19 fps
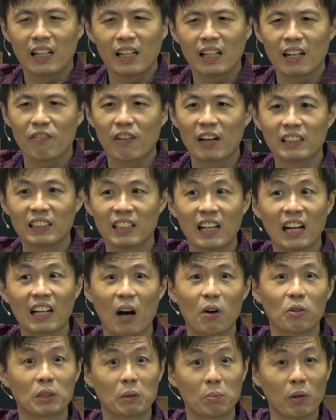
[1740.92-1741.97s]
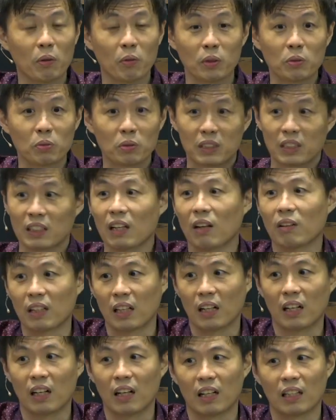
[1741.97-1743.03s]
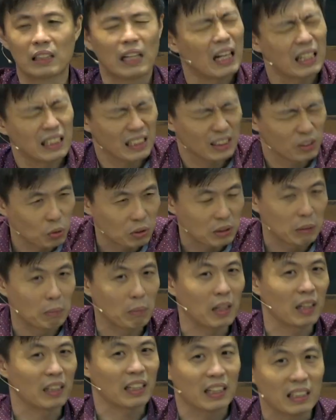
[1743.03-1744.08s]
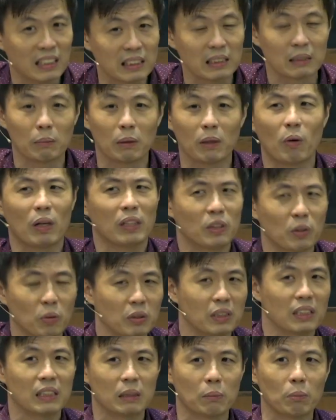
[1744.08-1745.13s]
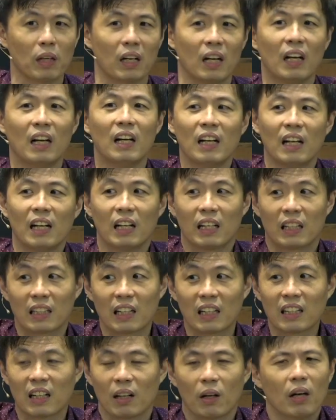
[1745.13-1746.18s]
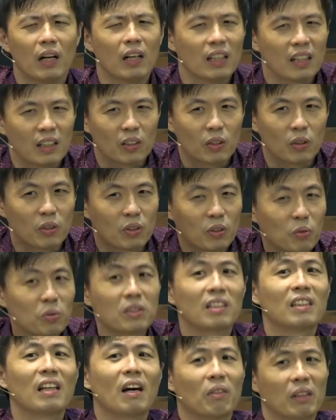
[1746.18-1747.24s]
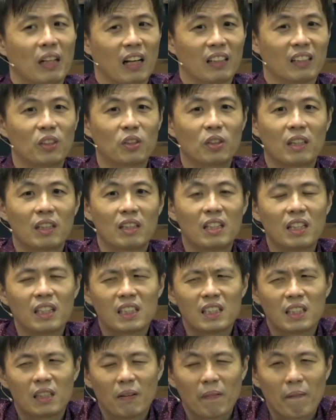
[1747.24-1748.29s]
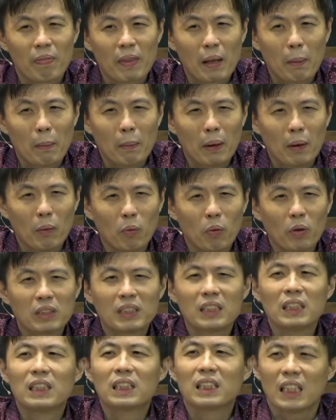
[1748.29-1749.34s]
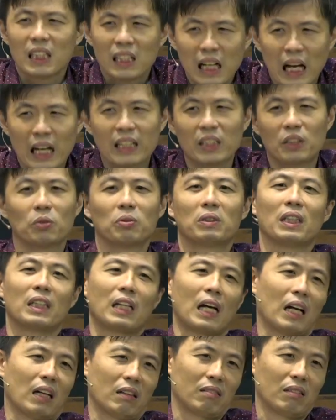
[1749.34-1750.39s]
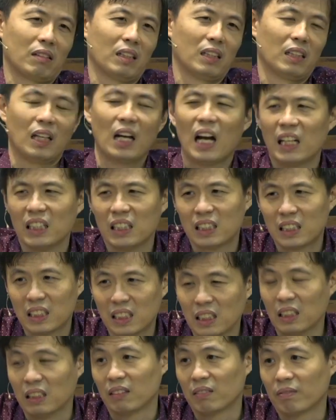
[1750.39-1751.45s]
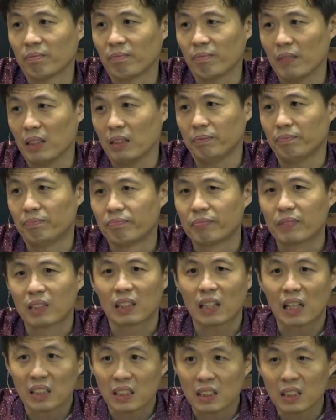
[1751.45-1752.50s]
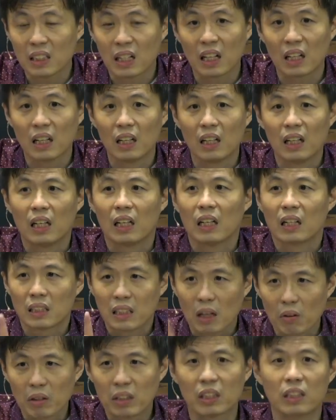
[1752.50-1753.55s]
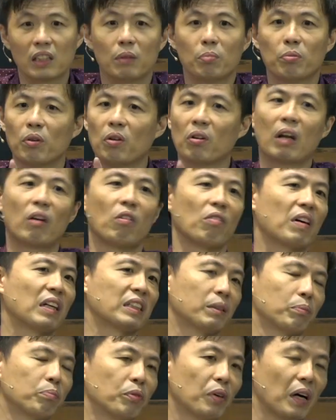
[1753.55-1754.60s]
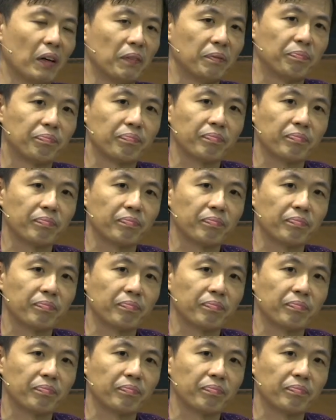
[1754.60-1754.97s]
另一个房间，他搞什么我就知道的啊，他在做什么，他是什么玩手机什么，刚刚就知道的。其实我是生来就这样，很细，但是呢，到一个地步，后来我发现不好，